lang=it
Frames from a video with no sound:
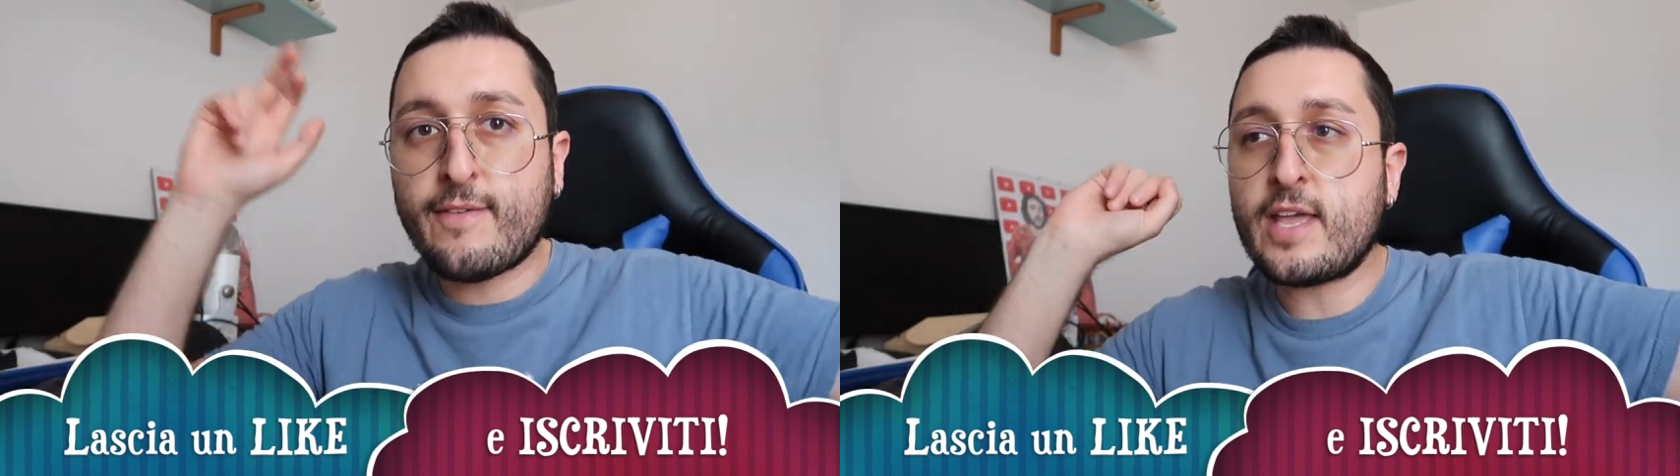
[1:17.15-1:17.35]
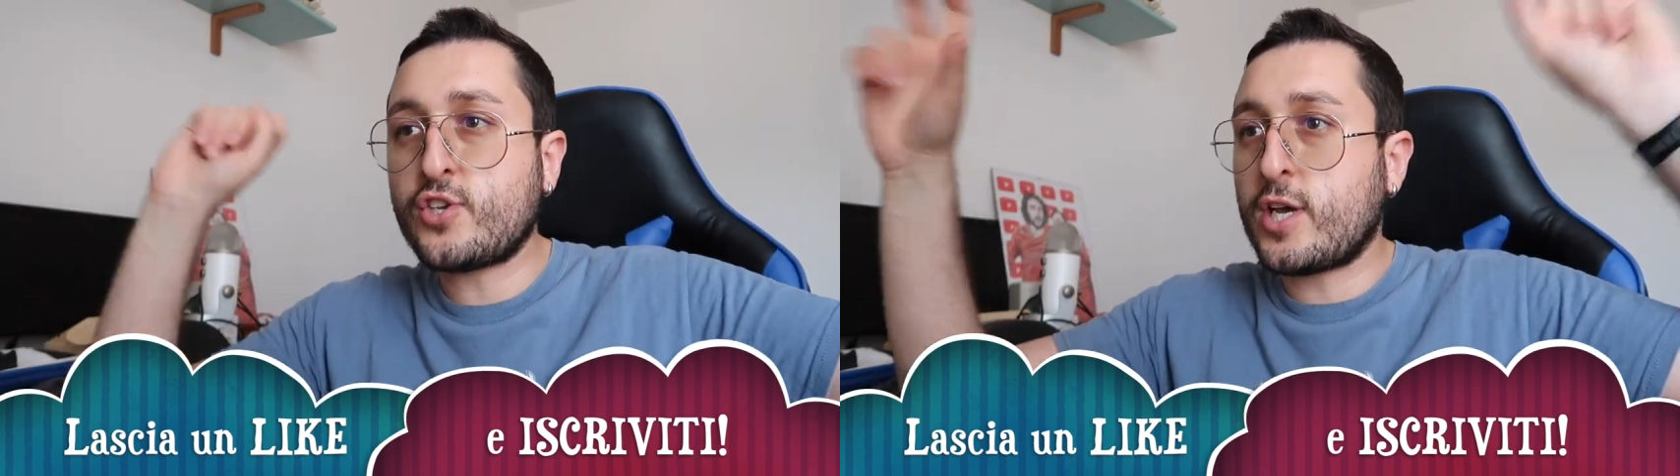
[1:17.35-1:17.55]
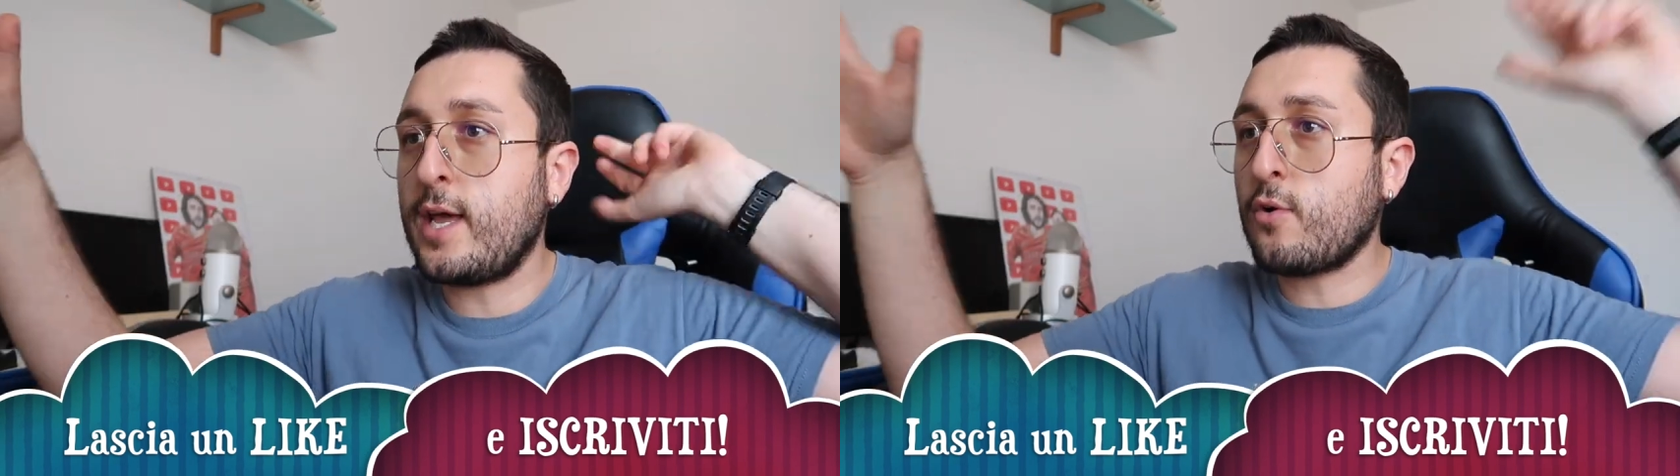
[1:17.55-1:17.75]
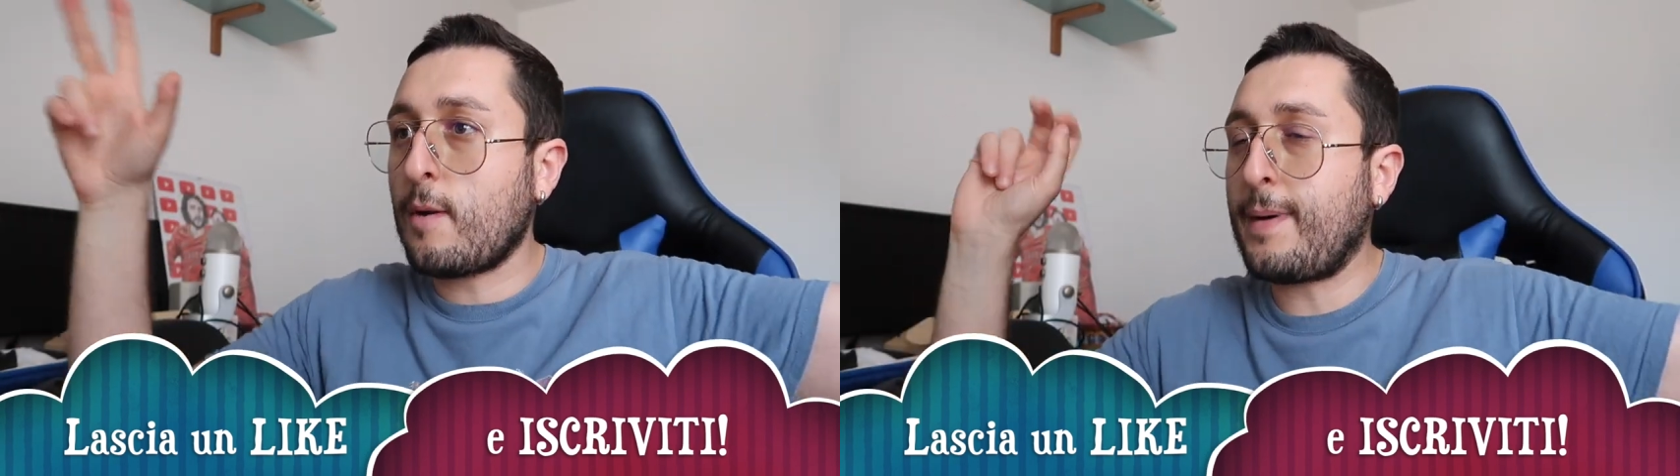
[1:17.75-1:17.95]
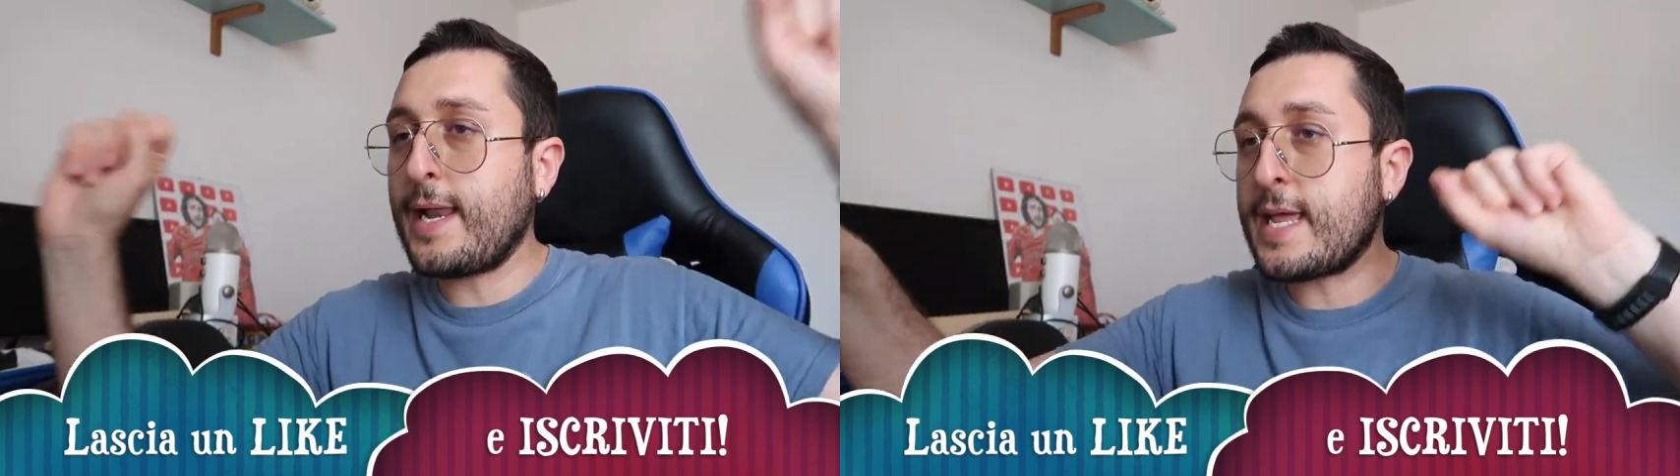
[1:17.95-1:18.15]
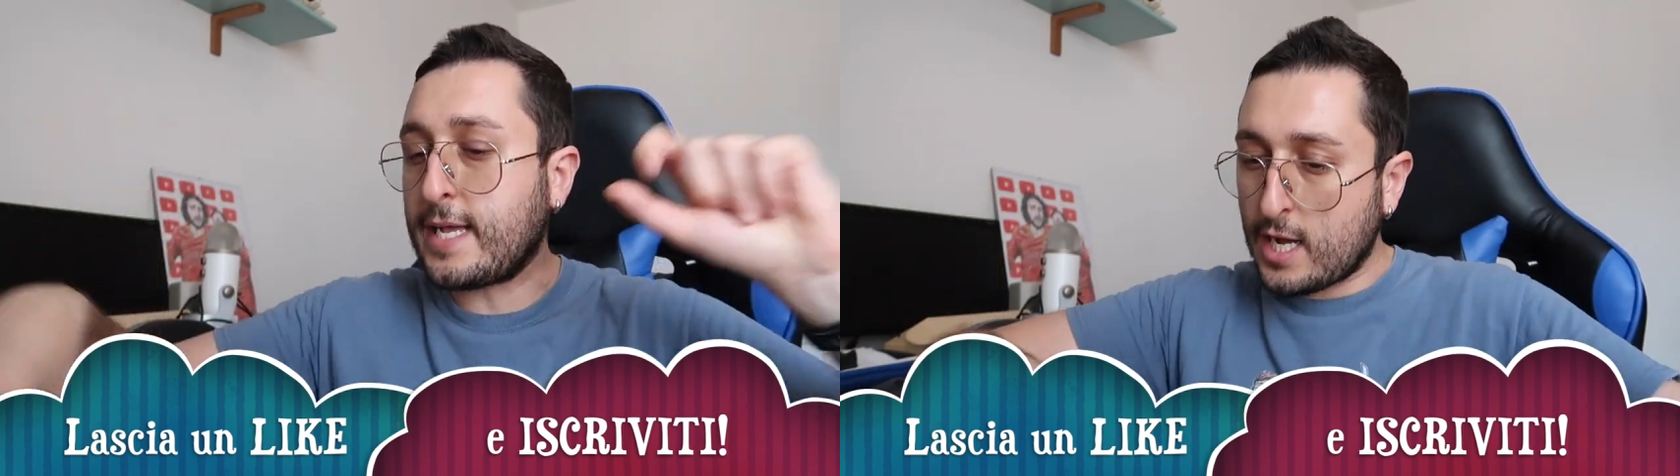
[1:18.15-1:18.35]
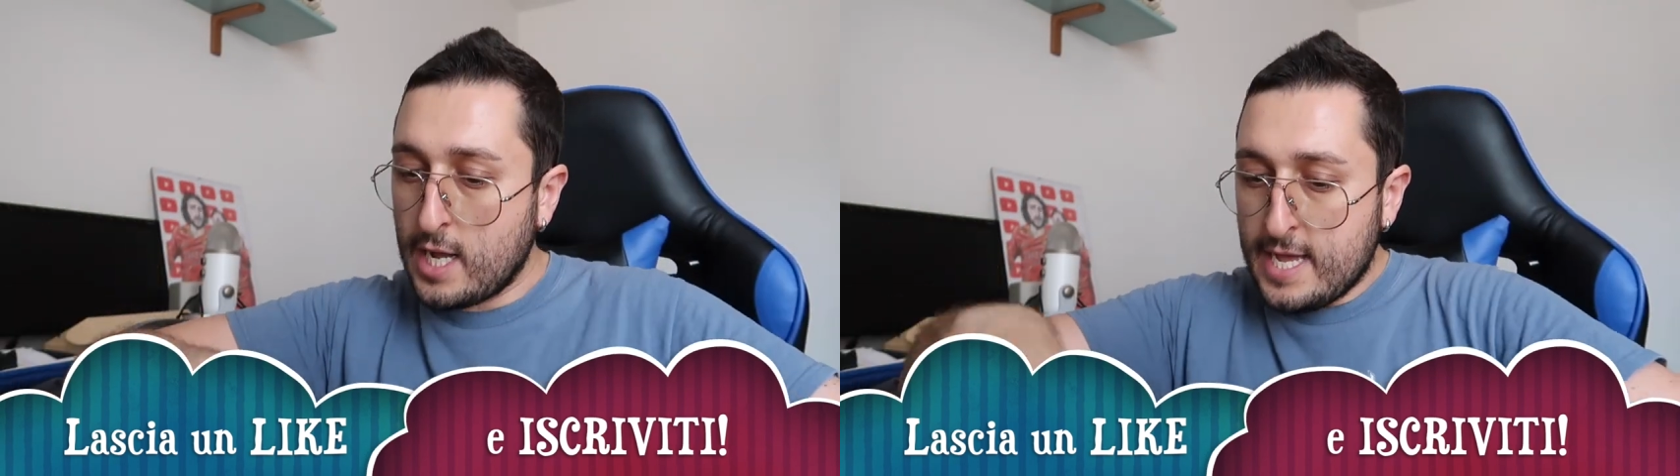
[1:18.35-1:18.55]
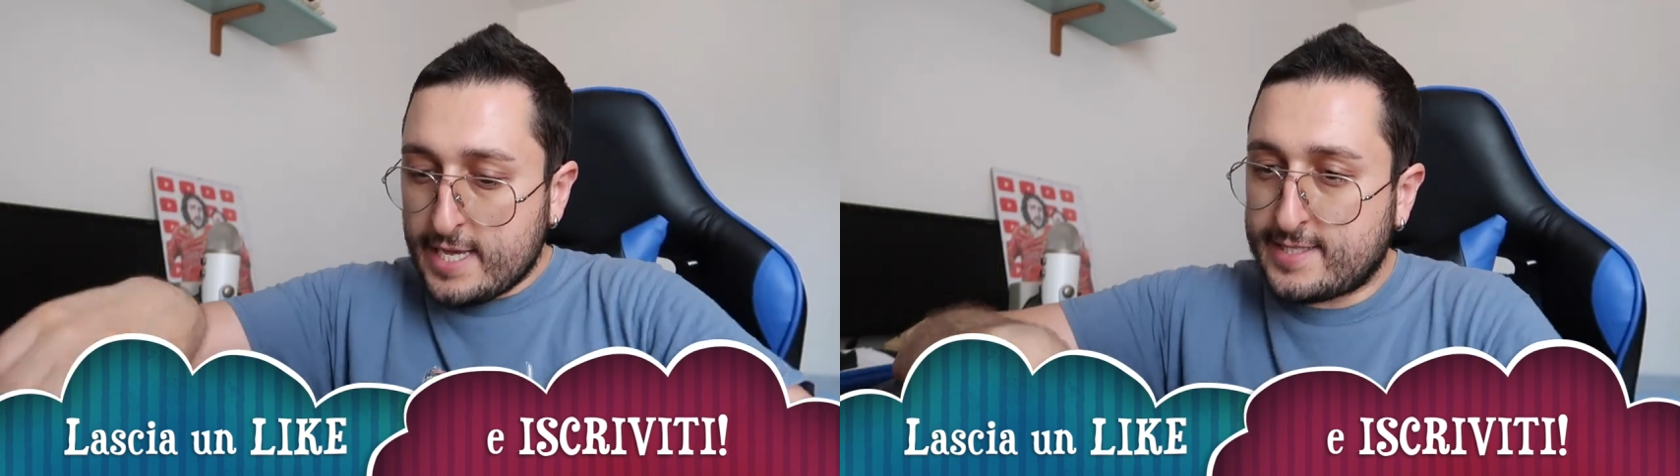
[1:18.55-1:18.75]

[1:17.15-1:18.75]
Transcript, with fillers: vince l'Europa League,